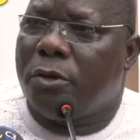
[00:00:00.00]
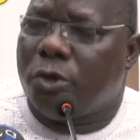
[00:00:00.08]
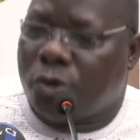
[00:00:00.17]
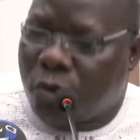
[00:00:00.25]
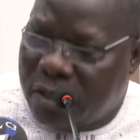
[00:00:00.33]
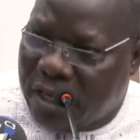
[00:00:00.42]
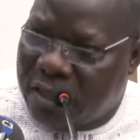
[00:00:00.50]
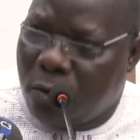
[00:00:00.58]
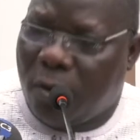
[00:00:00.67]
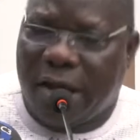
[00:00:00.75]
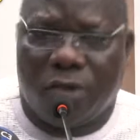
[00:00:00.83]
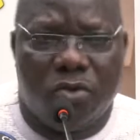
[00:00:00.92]
Je saisis
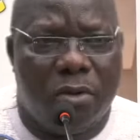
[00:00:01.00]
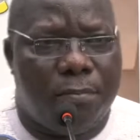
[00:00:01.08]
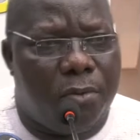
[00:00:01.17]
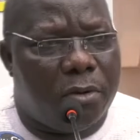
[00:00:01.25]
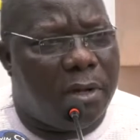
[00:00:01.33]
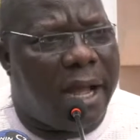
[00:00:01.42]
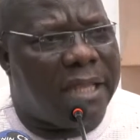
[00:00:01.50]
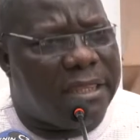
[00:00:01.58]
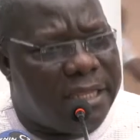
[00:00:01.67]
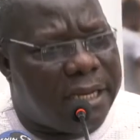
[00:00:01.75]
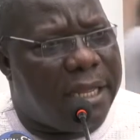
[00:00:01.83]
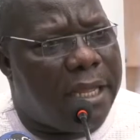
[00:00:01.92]
l'occasion pour
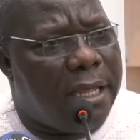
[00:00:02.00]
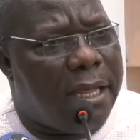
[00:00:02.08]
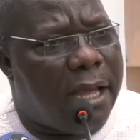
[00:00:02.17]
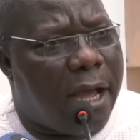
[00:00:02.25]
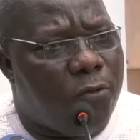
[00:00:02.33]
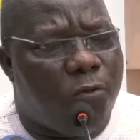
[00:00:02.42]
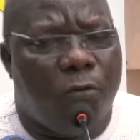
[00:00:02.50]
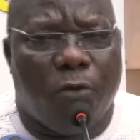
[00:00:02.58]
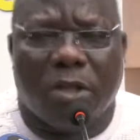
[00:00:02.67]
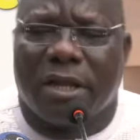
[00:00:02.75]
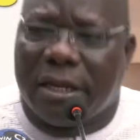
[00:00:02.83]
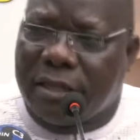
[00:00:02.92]
attirer à nouveau
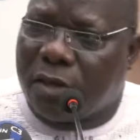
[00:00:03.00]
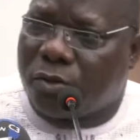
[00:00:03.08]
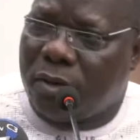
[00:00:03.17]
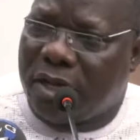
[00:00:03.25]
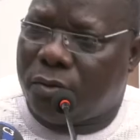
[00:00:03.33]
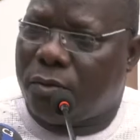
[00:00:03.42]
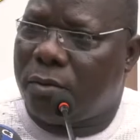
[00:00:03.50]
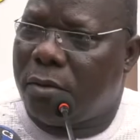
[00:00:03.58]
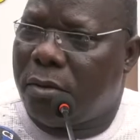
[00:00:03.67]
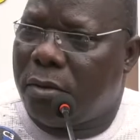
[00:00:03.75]
votre attention là-dessus.